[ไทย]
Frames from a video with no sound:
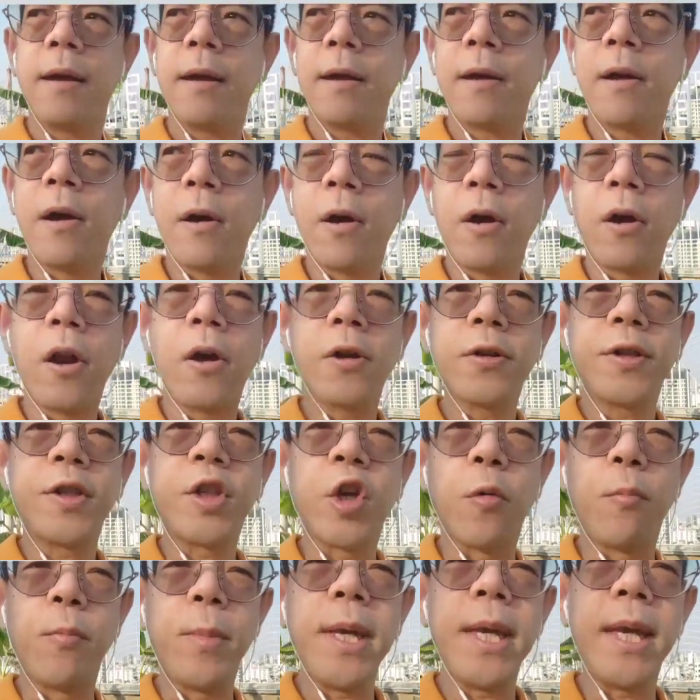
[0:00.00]
ของกล้อง
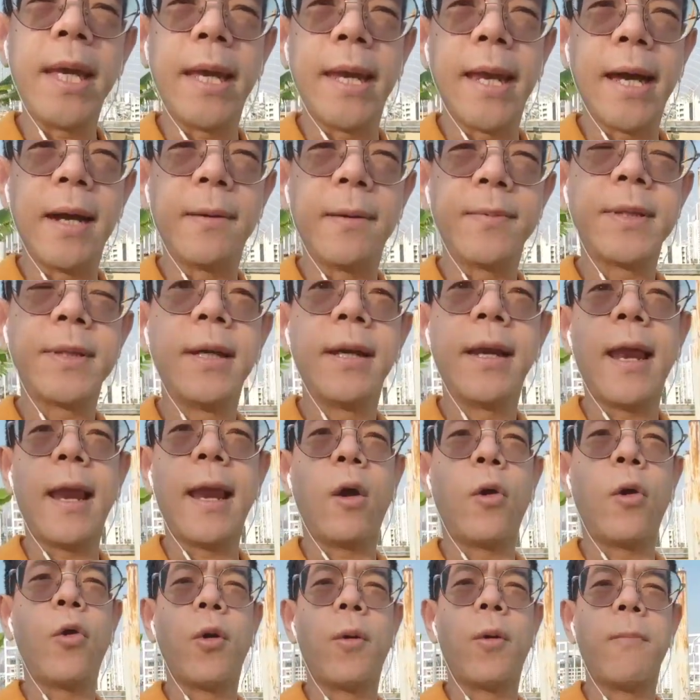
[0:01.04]
Xiaomi นะครับซึ่งหลา
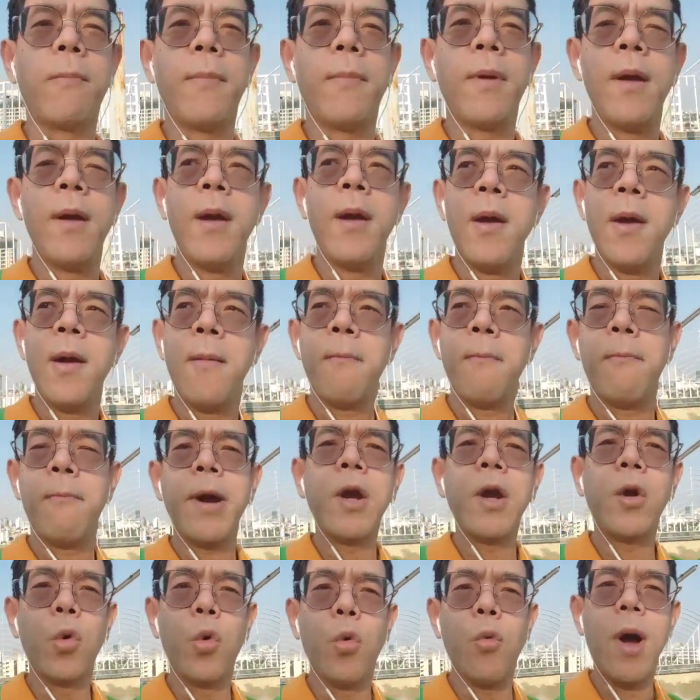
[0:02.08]
ยๆคนไม่
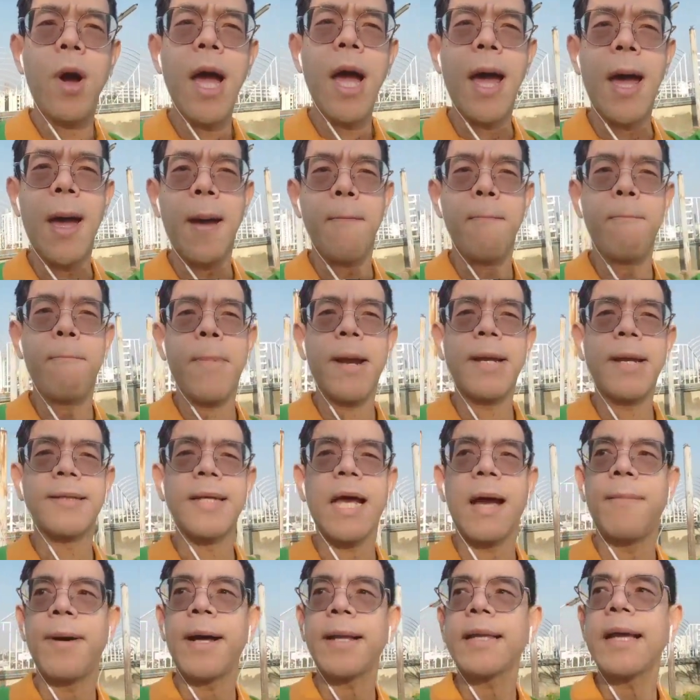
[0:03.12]
รู้ว่ามันสา
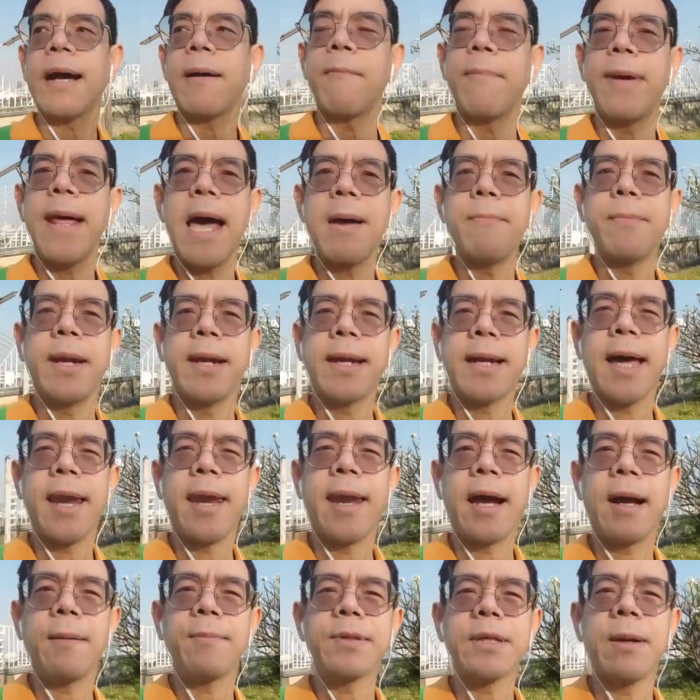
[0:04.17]
มารถทำได้เหมือนกันนะค
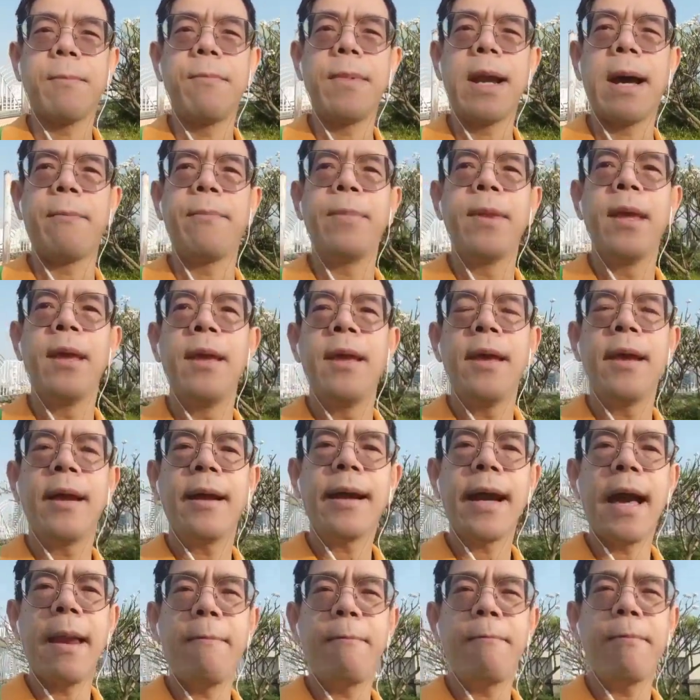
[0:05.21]
รับสำหรับ
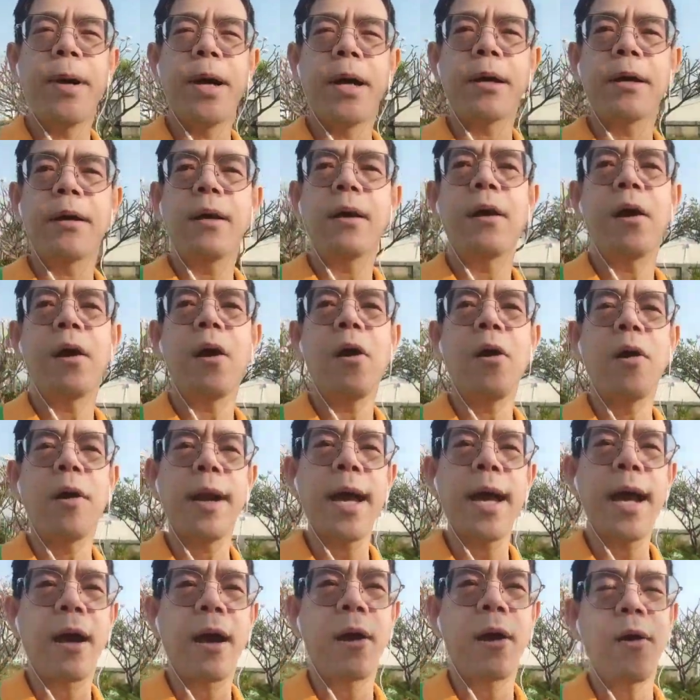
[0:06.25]
การเปิดกล้องหน้า
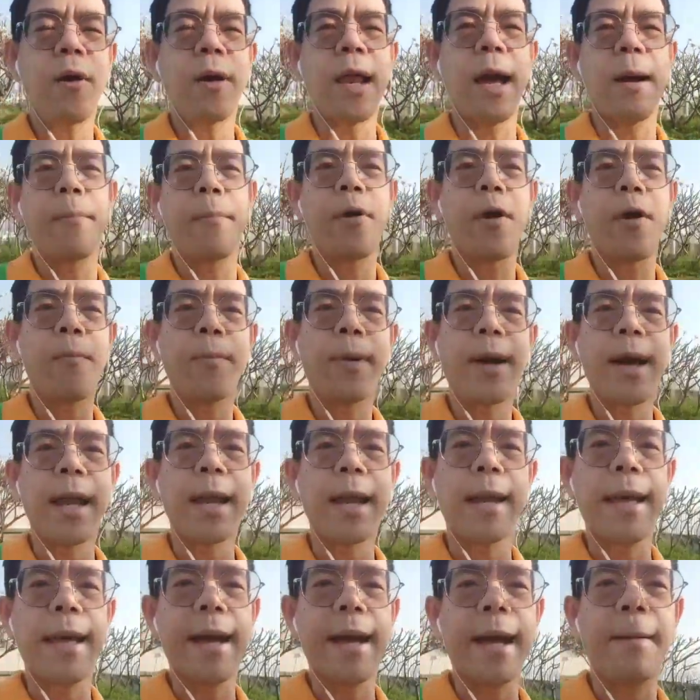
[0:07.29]
กล้องหลังพร้อมกัน
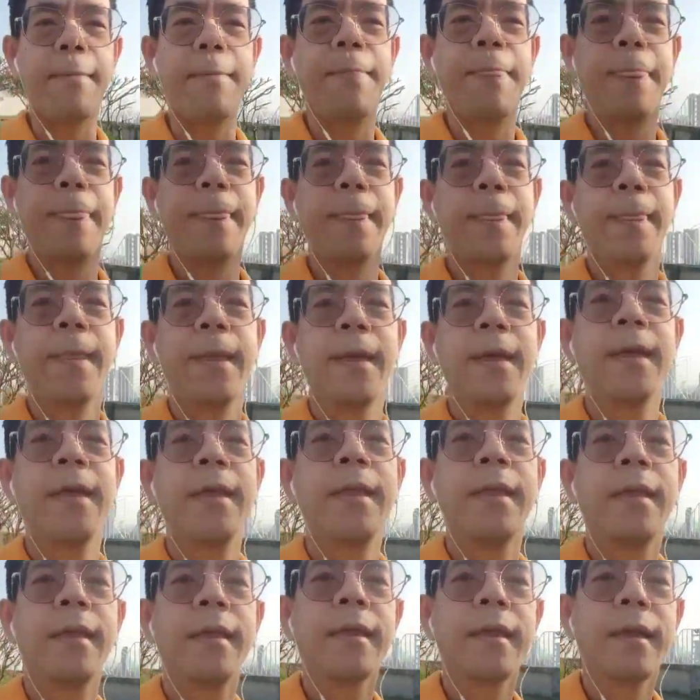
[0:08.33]
นะครับ
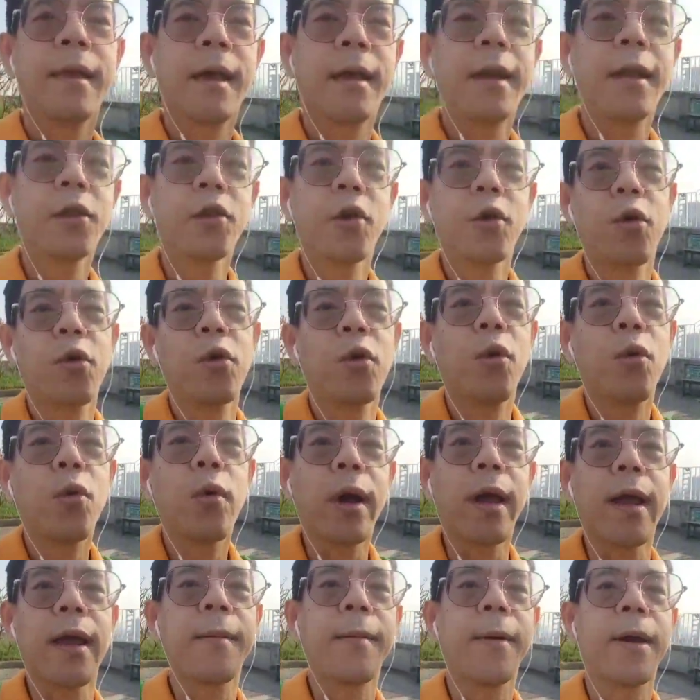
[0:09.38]
อันนี้ต้นกล้วย
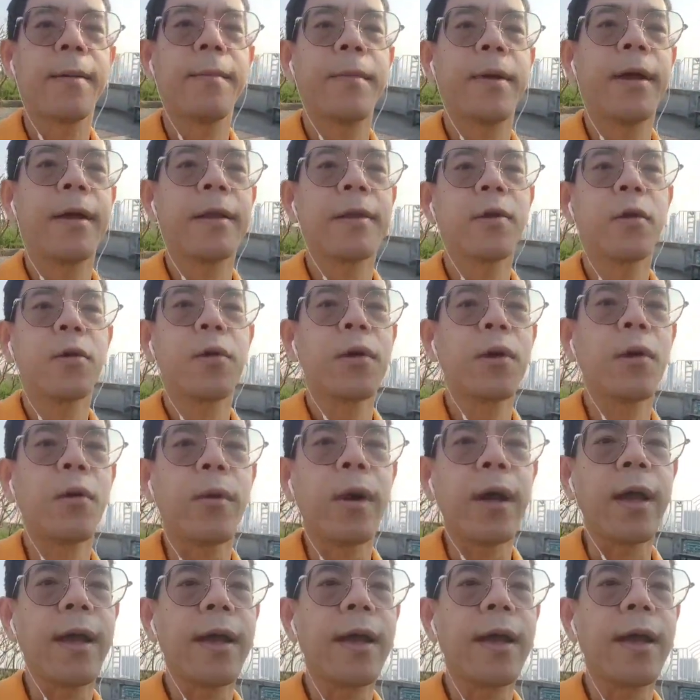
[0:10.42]
เห็นไหมครับต้นกล้วย